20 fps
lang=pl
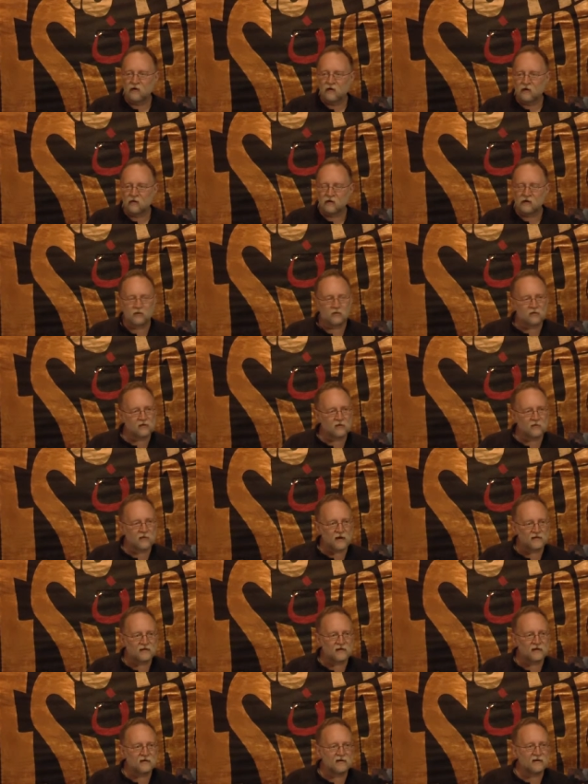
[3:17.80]
o niektórych
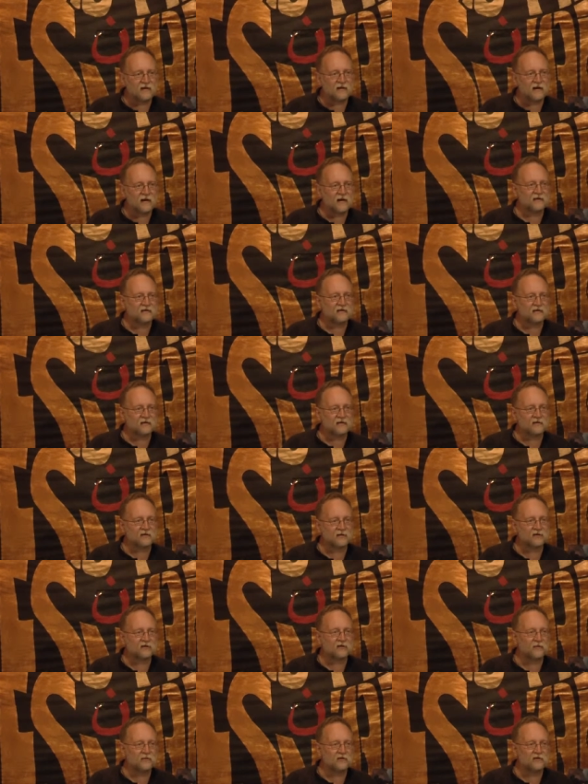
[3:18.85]
miastach niderlandzkich. Co
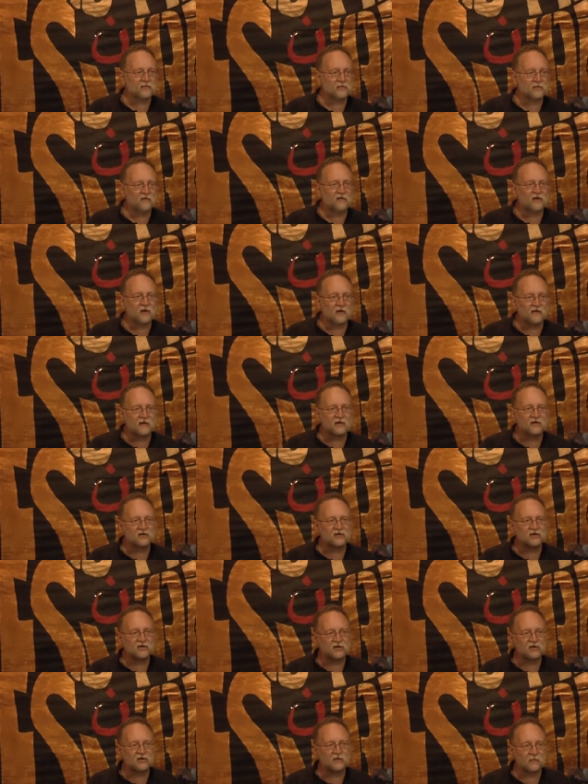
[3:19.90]
zrobić, żeby wychować
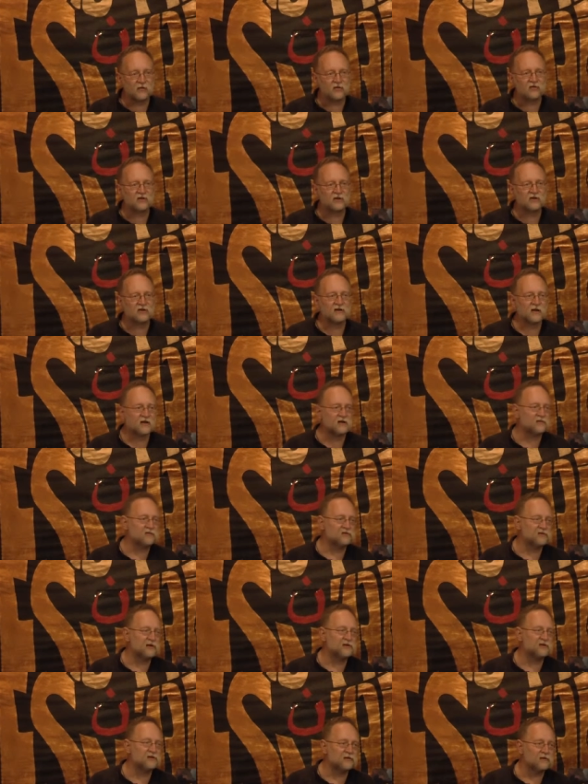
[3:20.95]
chrześci po chrześcijańsku
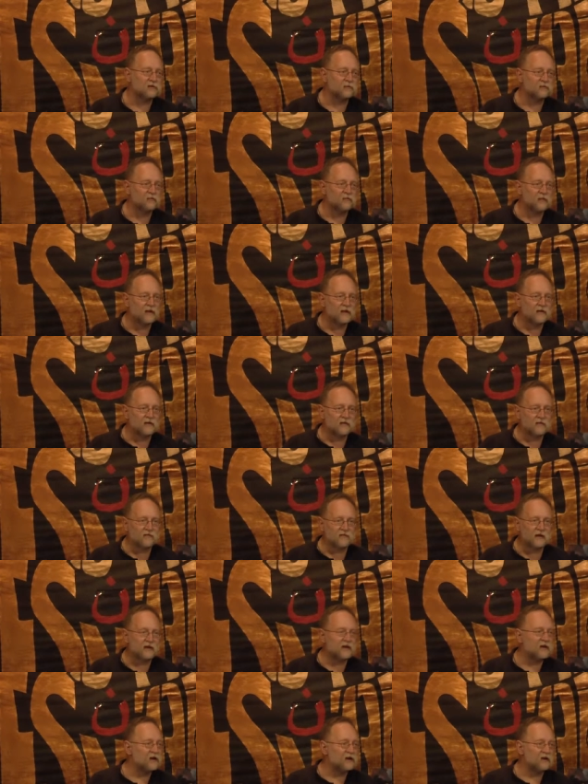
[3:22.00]
dziecko w
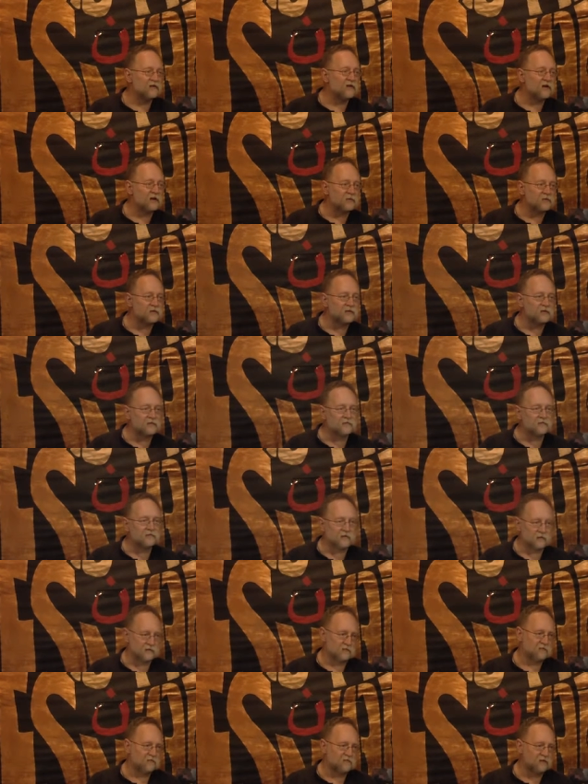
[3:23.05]
takiej Antwerpii? No,
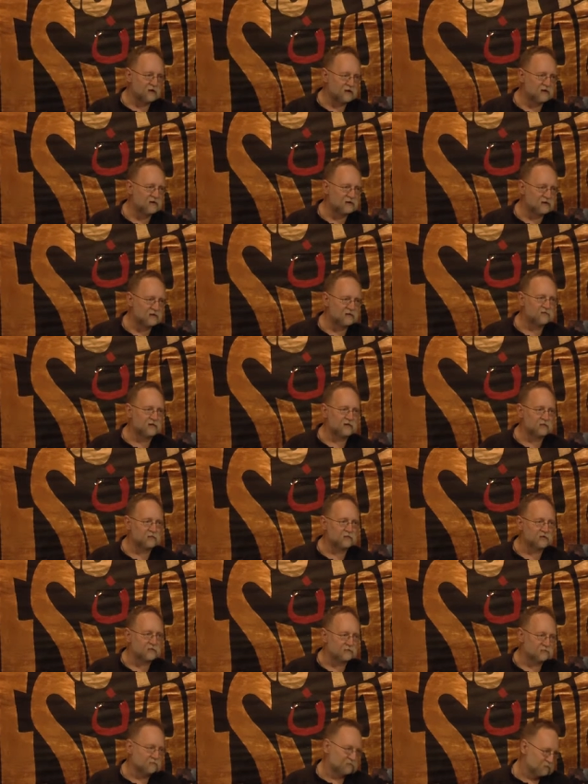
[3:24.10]
wyjechać z
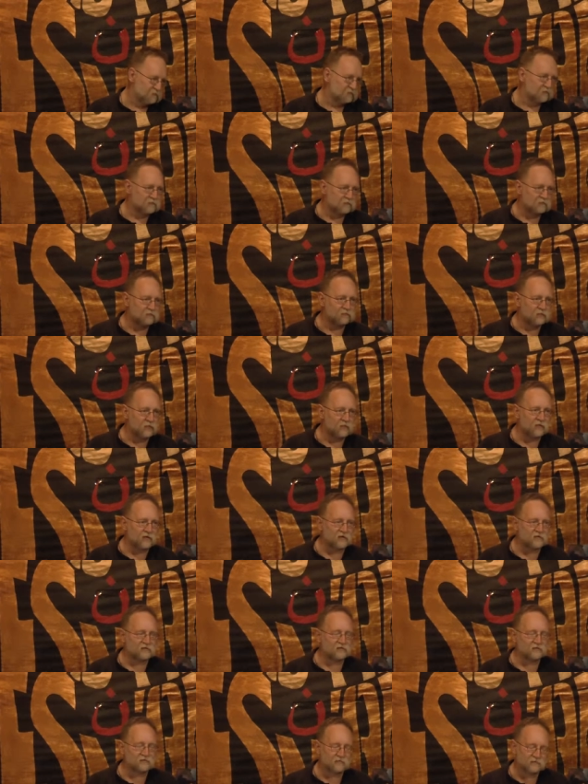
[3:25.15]
Antwerpii. Po
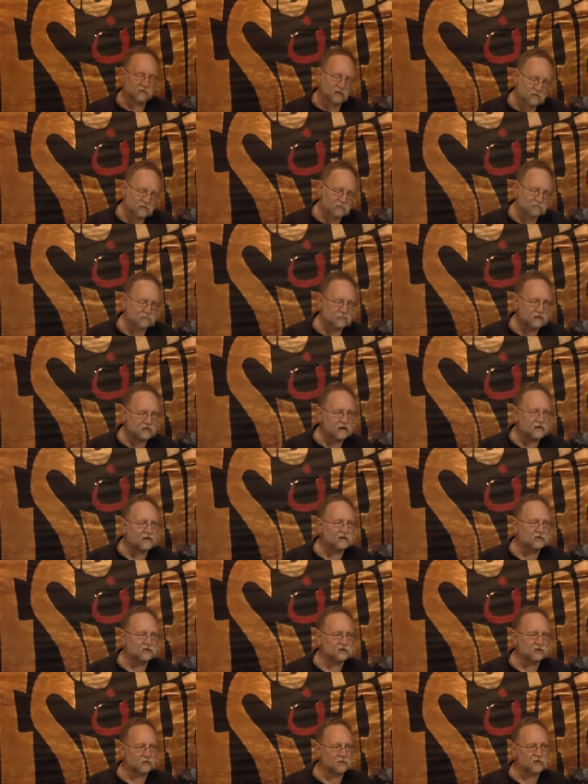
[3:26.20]
prostu. No, pytanie,
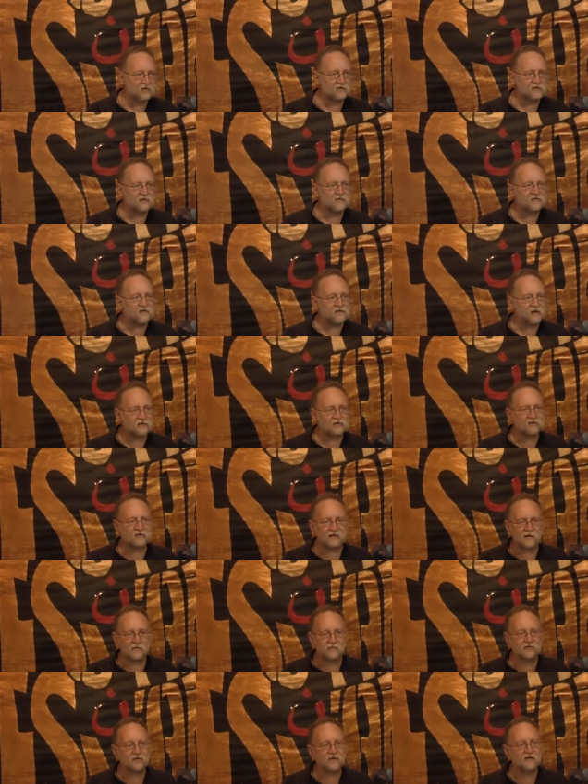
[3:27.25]
czy do Polski. Wystarczy
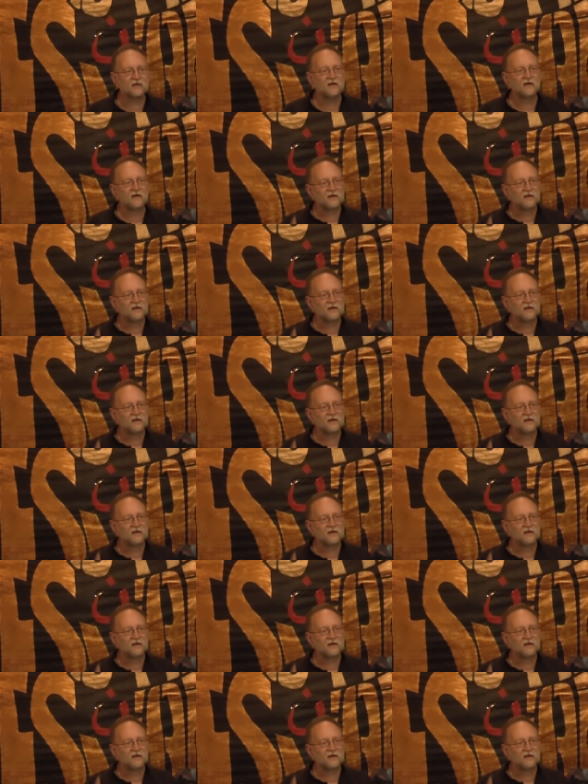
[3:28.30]
tam, gdzie